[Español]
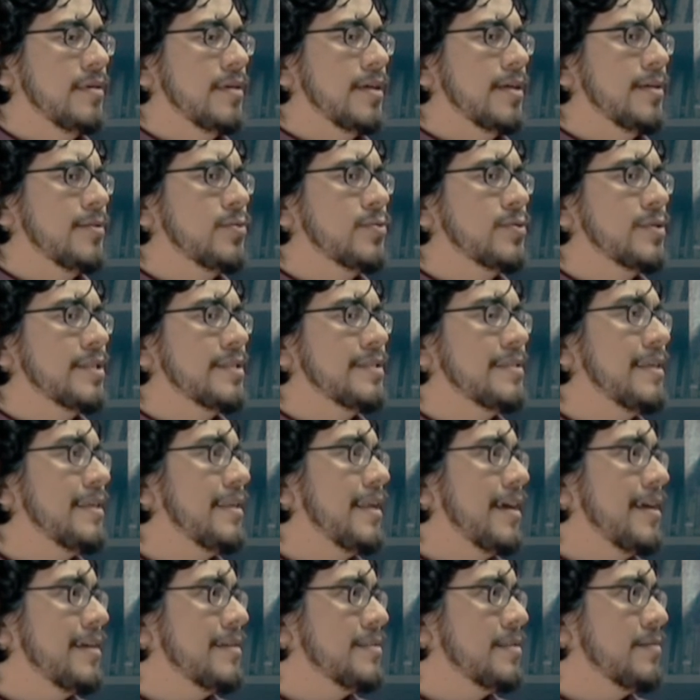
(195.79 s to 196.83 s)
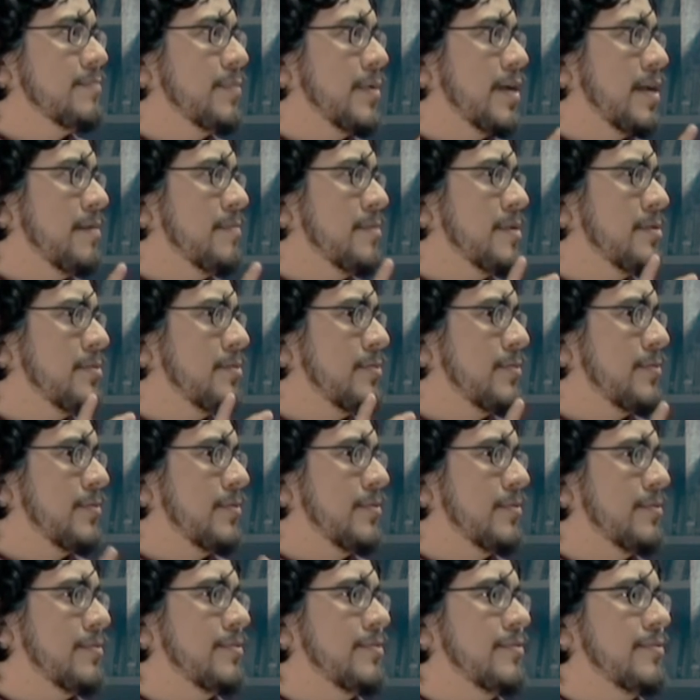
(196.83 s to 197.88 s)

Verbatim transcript: Entonces te da ese parámetro